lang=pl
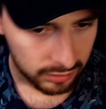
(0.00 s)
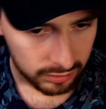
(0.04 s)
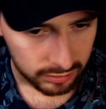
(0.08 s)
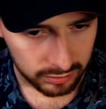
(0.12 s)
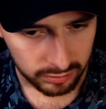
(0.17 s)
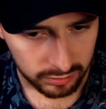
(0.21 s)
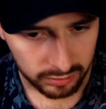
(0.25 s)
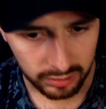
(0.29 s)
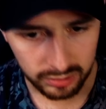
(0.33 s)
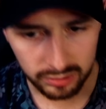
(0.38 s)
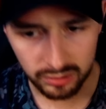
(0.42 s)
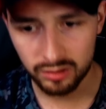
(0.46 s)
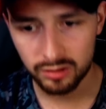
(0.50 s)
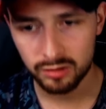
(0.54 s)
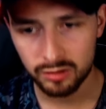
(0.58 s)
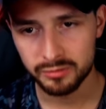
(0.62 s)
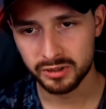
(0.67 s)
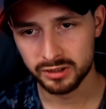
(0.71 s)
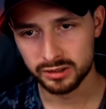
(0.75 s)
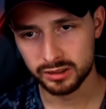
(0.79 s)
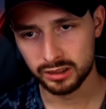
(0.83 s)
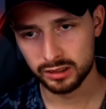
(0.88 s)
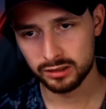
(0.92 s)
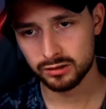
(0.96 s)
No nie do
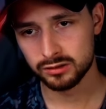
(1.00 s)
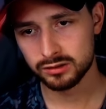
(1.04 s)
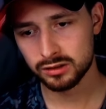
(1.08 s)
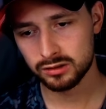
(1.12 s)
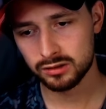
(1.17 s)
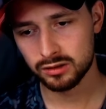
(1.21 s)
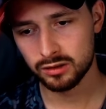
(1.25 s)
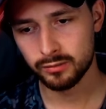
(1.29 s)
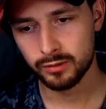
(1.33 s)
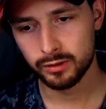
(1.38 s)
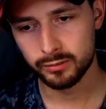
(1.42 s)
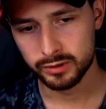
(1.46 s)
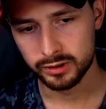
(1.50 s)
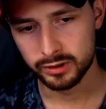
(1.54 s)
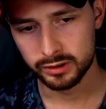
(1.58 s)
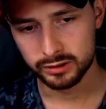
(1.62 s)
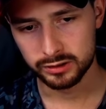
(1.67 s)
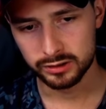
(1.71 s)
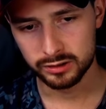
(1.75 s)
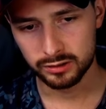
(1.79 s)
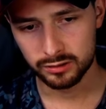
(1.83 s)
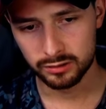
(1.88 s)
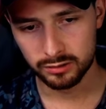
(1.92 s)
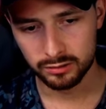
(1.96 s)
mnie tak, no co to ma
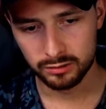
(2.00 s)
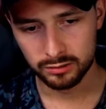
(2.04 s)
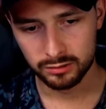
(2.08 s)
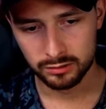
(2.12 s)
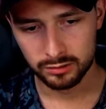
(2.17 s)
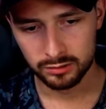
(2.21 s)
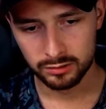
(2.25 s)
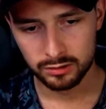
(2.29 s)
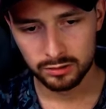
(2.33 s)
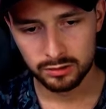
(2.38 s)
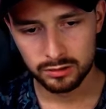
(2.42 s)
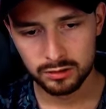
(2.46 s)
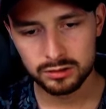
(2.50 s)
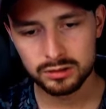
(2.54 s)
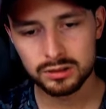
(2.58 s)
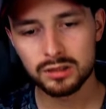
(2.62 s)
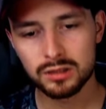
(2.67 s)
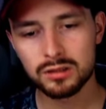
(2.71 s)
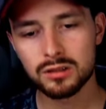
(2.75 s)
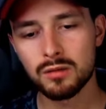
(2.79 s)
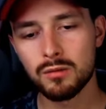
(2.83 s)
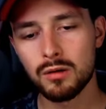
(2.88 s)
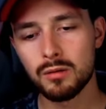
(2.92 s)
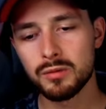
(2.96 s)
być, no. No co
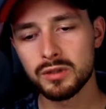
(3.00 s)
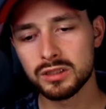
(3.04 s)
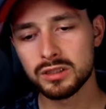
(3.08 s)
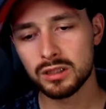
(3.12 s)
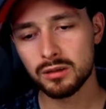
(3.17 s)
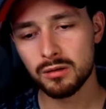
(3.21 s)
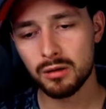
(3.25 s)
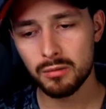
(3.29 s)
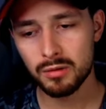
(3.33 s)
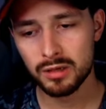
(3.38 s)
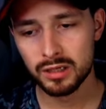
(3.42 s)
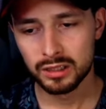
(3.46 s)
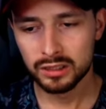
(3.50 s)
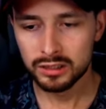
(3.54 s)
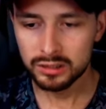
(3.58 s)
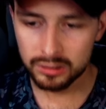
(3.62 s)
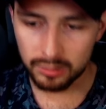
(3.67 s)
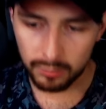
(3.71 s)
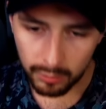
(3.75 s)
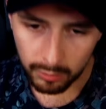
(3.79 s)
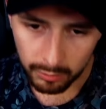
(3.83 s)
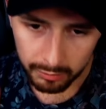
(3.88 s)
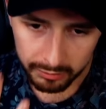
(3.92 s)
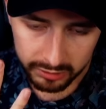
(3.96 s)
to ma być, że mam... To
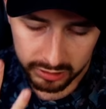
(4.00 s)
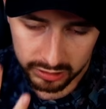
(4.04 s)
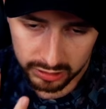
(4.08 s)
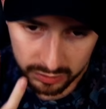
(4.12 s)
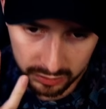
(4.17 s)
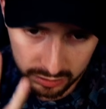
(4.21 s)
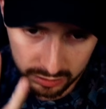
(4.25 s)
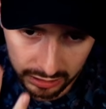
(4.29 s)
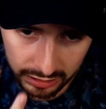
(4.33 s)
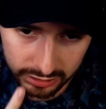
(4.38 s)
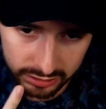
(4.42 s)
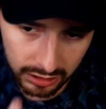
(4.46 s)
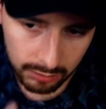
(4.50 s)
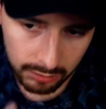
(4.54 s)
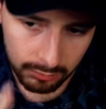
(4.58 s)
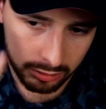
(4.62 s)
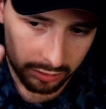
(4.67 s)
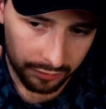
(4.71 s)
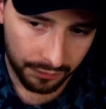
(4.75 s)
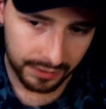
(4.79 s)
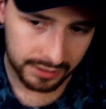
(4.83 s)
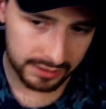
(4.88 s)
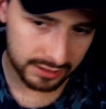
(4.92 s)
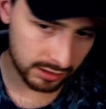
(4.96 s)
byłby trzeci albo
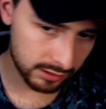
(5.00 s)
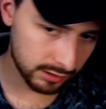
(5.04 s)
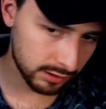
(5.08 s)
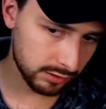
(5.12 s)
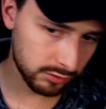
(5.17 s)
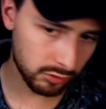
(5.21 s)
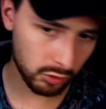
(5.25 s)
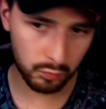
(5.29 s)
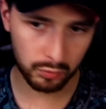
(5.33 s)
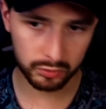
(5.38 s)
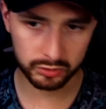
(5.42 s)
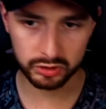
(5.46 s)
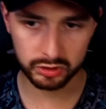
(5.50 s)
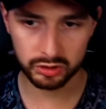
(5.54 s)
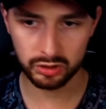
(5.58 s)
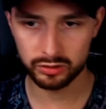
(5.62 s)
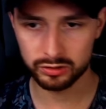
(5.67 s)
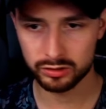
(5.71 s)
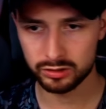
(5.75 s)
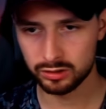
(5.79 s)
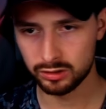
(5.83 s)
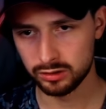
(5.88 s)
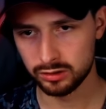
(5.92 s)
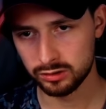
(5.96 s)
czwarty underdog pod
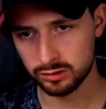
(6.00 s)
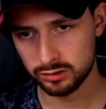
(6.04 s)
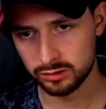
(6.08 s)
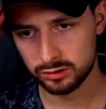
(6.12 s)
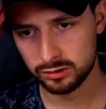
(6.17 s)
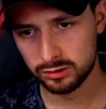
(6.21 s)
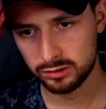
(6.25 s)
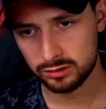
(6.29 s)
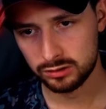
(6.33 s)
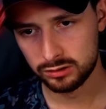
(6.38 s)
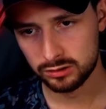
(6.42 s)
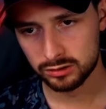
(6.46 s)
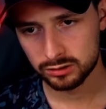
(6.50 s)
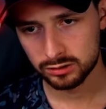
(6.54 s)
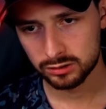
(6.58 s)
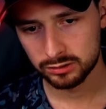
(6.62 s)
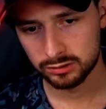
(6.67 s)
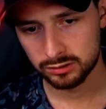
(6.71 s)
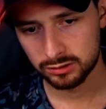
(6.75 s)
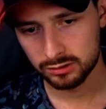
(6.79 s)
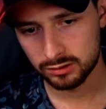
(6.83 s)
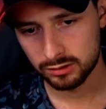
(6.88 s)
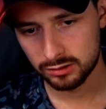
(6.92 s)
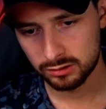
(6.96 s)
rząd, no.
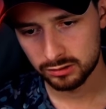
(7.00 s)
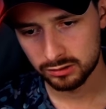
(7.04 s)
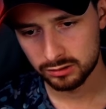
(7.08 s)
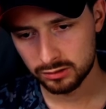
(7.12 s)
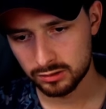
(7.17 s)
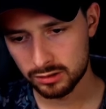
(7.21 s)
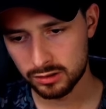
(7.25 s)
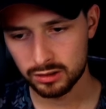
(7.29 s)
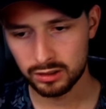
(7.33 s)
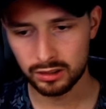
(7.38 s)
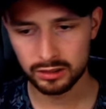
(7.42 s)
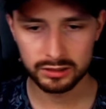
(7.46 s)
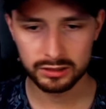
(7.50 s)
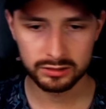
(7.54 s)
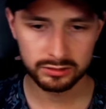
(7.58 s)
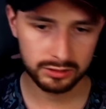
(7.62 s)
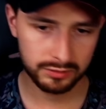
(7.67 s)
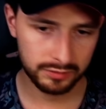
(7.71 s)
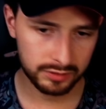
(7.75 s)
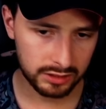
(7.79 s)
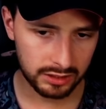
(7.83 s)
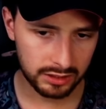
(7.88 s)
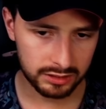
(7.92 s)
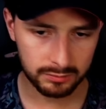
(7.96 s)
No ale teraz
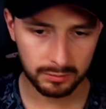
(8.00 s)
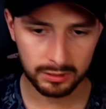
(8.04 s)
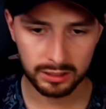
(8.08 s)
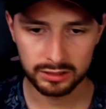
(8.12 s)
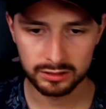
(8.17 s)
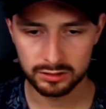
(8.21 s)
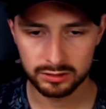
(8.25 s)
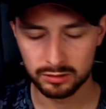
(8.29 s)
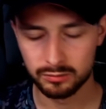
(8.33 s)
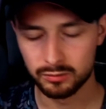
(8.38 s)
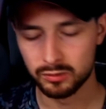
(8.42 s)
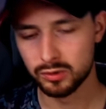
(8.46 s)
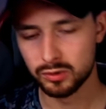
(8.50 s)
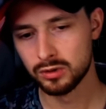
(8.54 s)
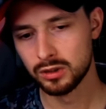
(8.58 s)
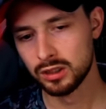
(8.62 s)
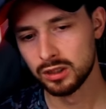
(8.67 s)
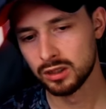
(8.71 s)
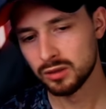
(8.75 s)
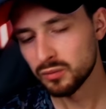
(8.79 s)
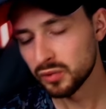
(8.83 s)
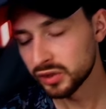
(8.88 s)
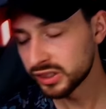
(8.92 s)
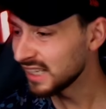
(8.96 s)
oczywiście nie zmienię trybu,
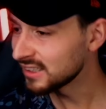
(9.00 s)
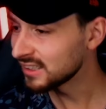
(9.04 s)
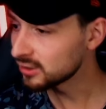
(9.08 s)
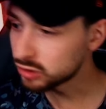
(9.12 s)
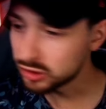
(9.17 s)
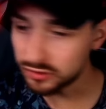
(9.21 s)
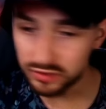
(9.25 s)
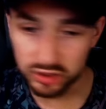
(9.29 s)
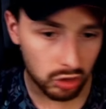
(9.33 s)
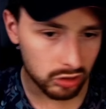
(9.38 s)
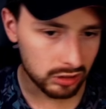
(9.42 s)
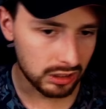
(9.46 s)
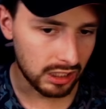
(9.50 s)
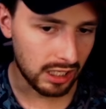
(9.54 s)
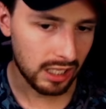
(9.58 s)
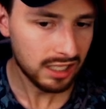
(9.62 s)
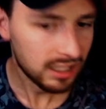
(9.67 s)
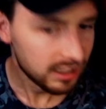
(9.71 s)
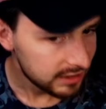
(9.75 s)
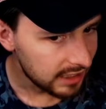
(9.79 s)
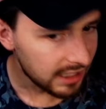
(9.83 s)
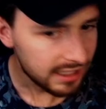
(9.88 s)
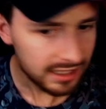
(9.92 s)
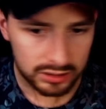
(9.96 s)
bo teraz oczywiście odda.
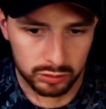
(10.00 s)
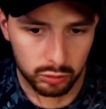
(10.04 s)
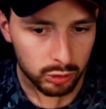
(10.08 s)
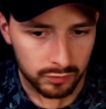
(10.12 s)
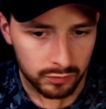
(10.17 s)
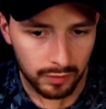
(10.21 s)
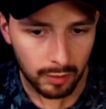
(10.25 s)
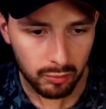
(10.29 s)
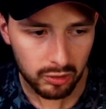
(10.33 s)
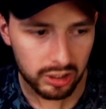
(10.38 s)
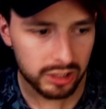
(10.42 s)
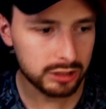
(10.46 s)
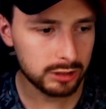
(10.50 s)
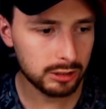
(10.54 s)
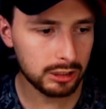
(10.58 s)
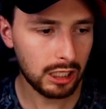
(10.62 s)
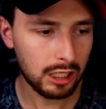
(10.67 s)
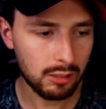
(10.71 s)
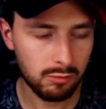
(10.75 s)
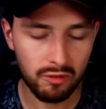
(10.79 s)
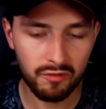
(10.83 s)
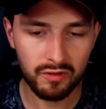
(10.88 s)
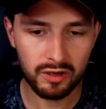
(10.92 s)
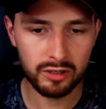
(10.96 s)
Teraz kuźwa poleci jak
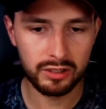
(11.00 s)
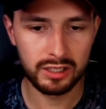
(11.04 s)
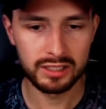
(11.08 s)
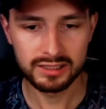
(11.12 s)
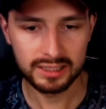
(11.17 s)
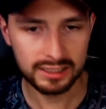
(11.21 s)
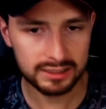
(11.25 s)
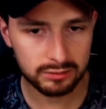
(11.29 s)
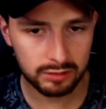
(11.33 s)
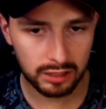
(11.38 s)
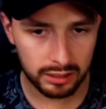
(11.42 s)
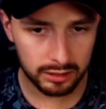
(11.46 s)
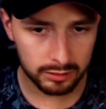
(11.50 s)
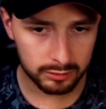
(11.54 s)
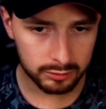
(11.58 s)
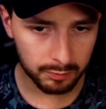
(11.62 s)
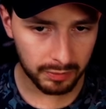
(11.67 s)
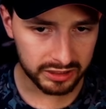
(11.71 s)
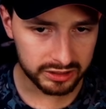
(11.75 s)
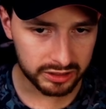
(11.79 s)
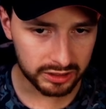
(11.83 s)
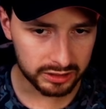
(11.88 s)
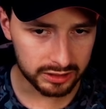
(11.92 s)
powalone. Teraz tutaj, patrzcie z